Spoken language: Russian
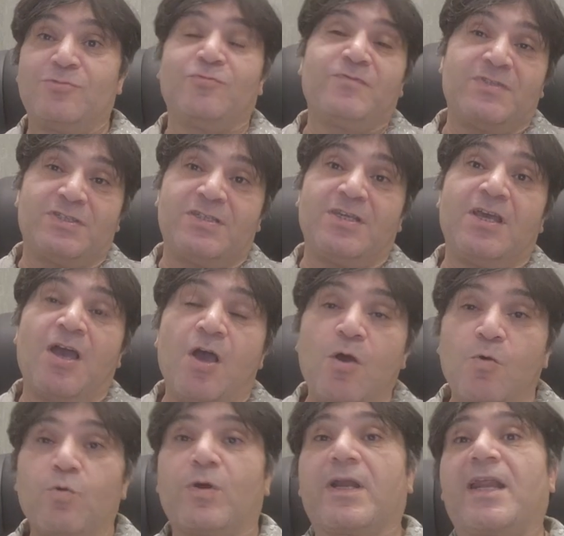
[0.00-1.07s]
увести
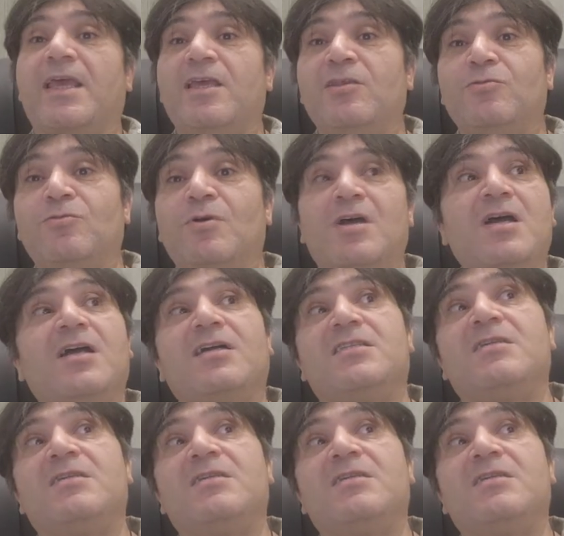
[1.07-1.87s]
Украину к